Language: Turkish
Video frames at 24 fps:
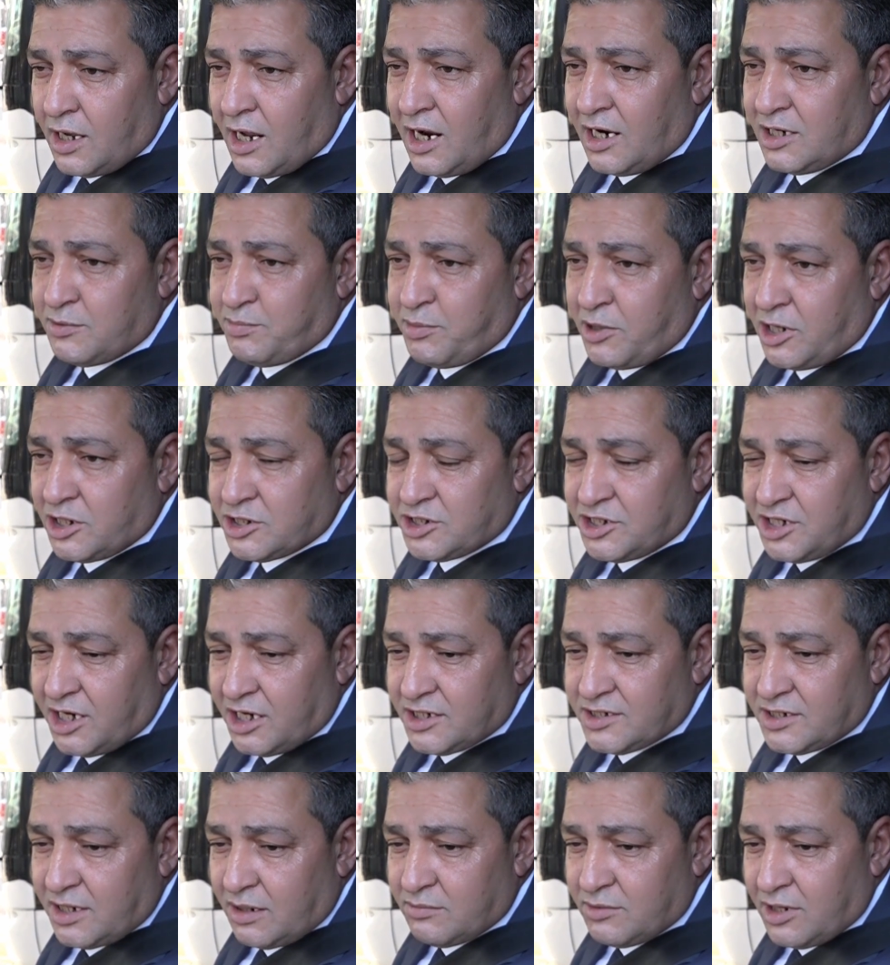Her
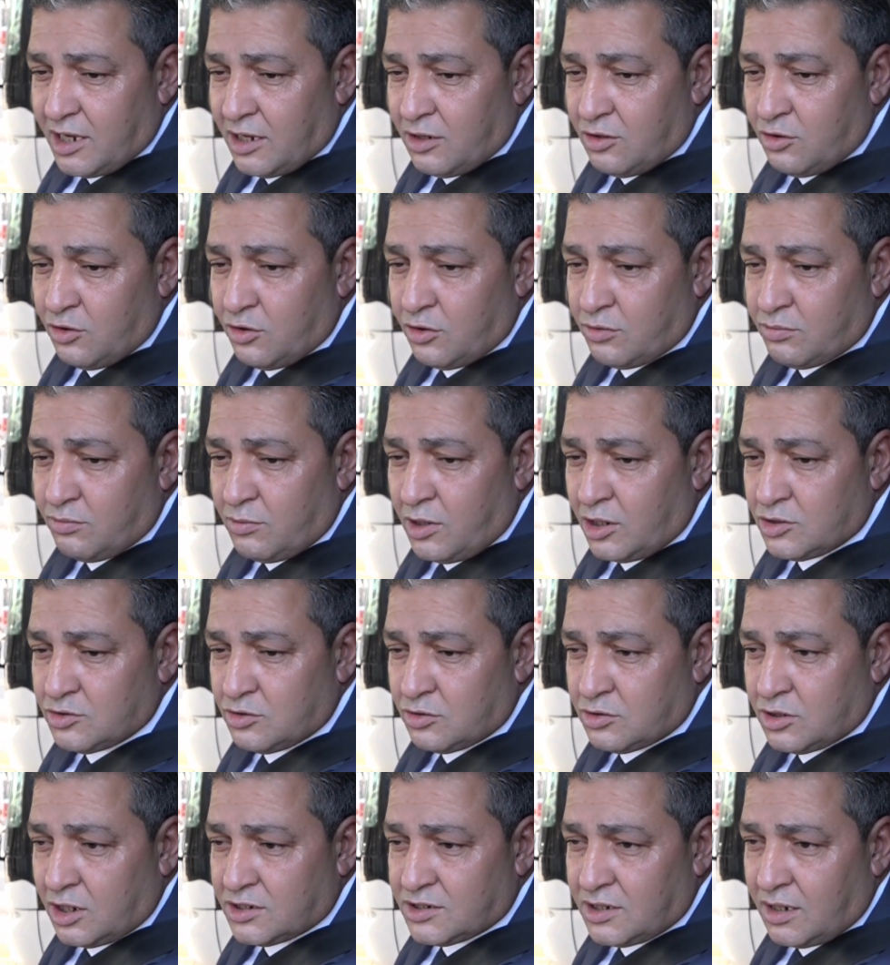parçaya zam geliyor,
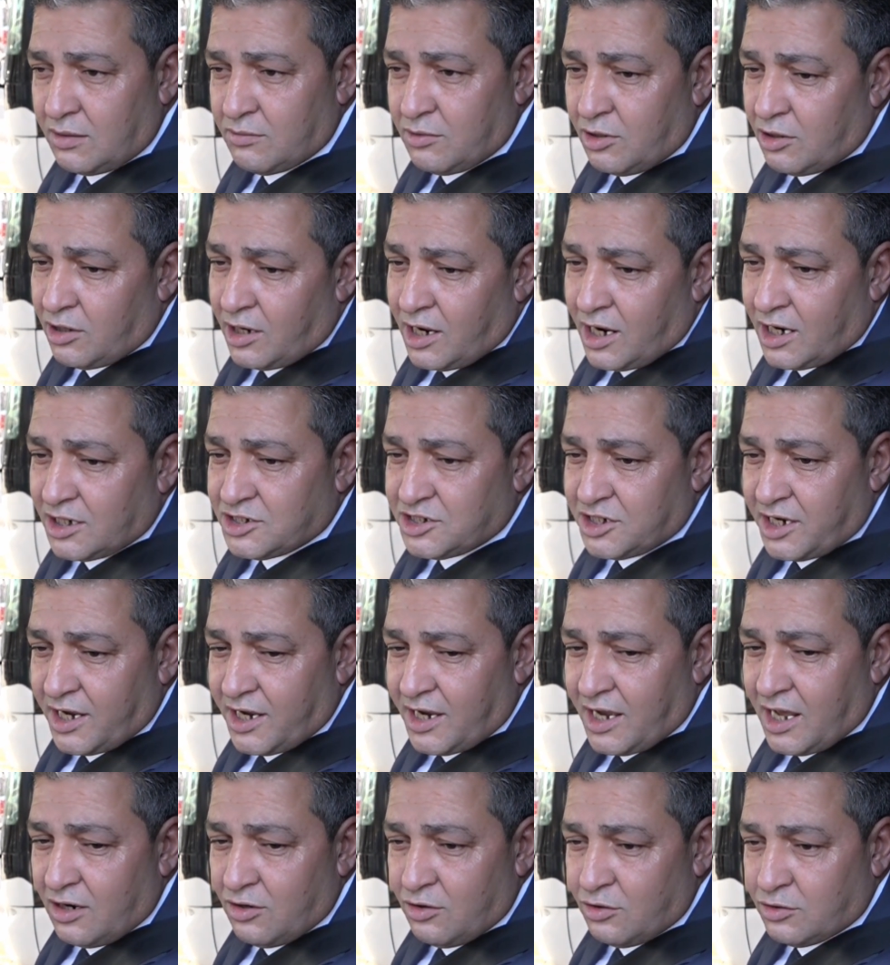mazota zam geliyor, her
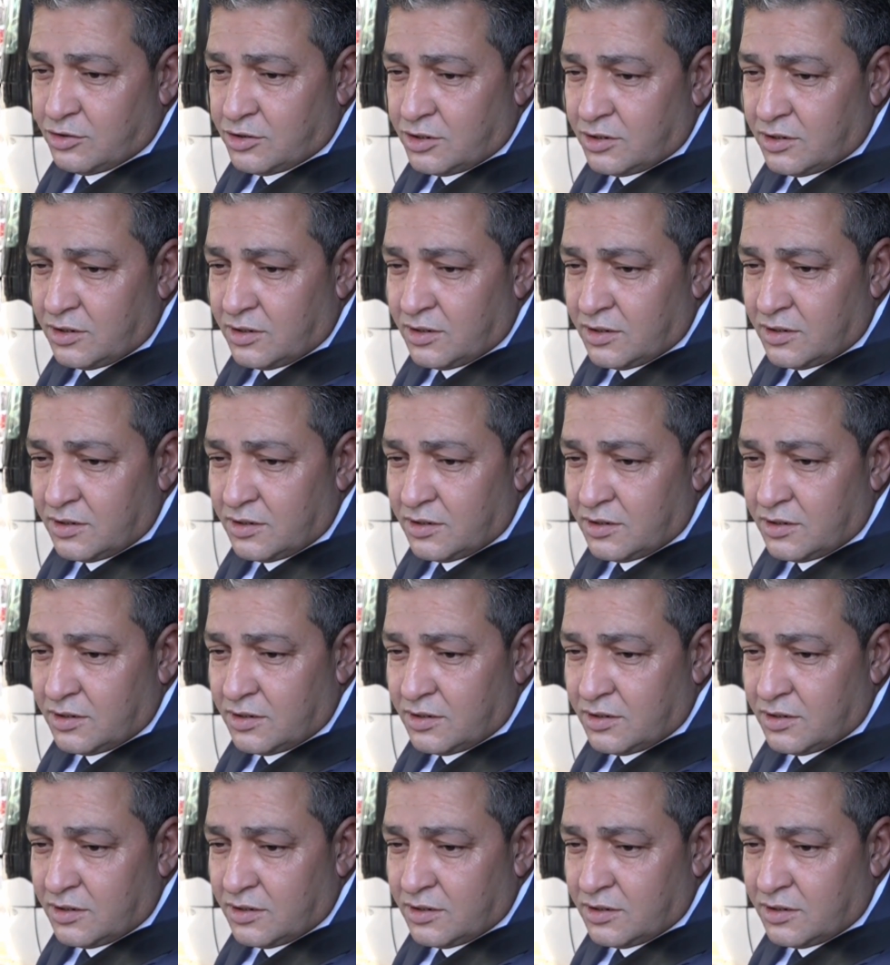şeye geliyor.